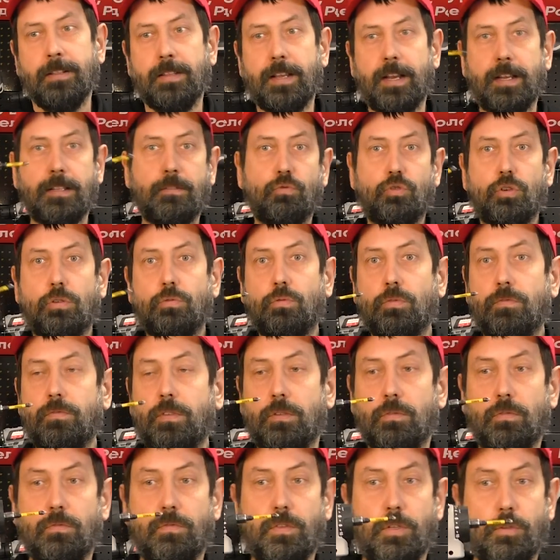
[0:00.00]
Да, это уже кто
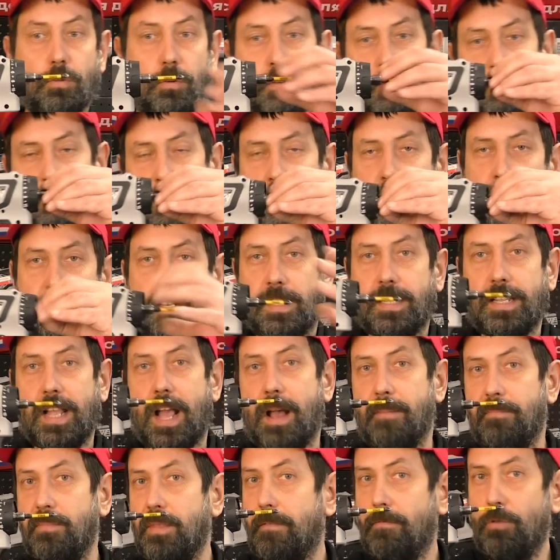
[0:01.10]
видел, видел, Надо сказать,
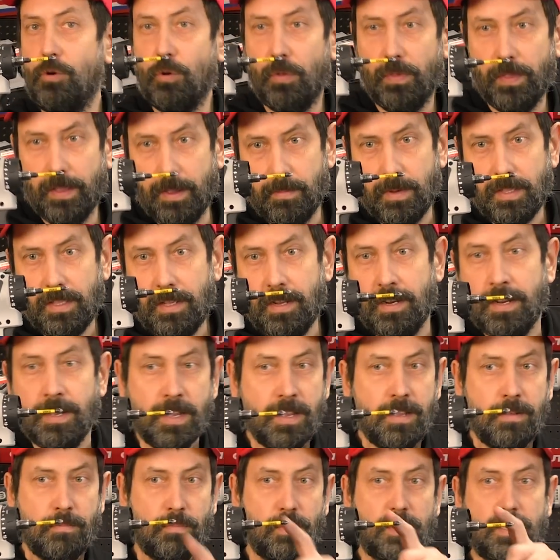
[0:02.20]
обновленная модель.
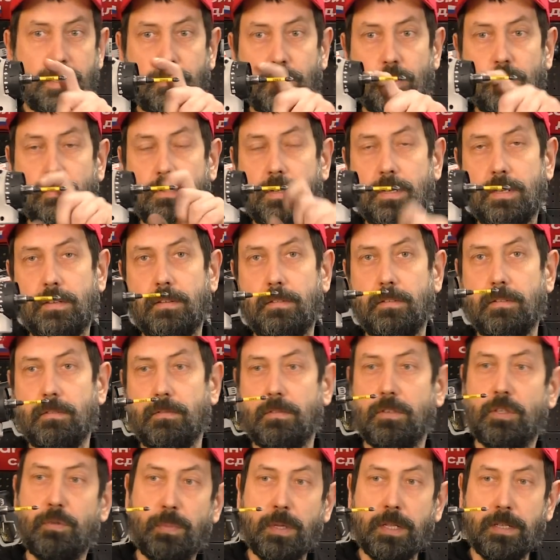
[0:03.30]
Мы сами
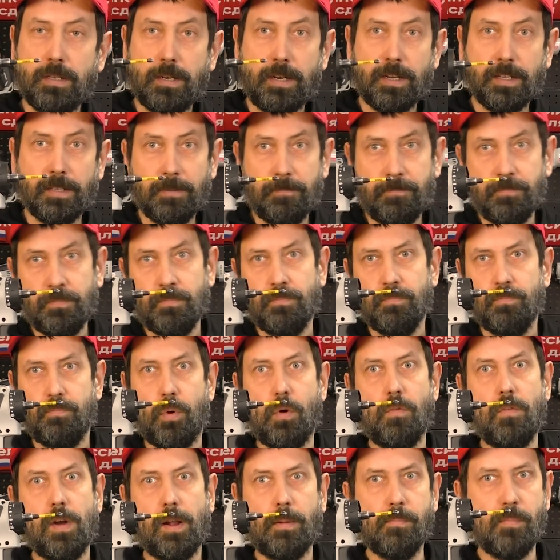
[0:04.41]
сюда шпиндель от
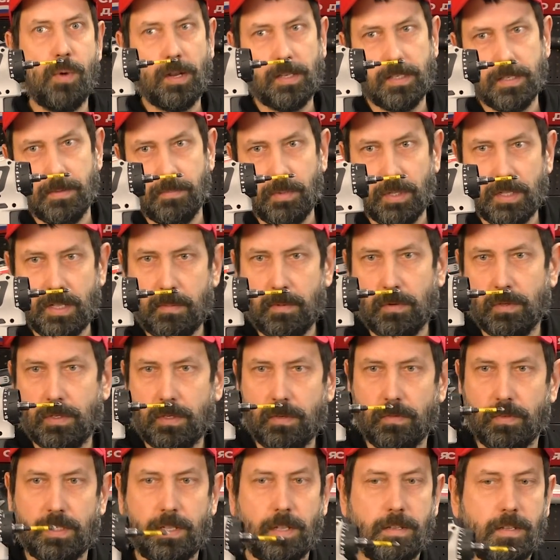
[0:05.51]
Power Max
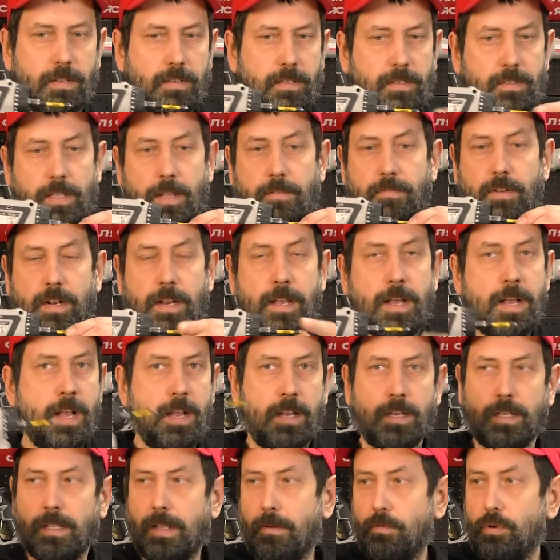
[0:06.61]
металловского ставили,
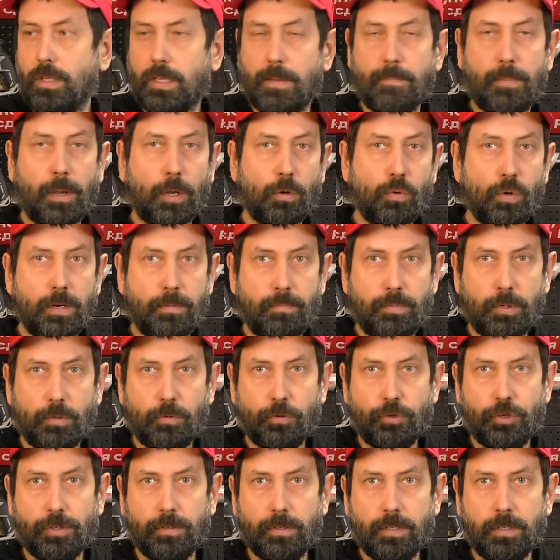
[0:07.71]
и довольно-таки прикольно
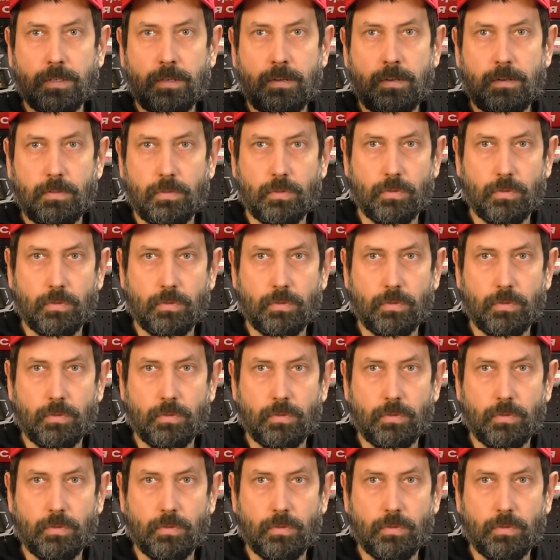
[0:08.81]
получилось.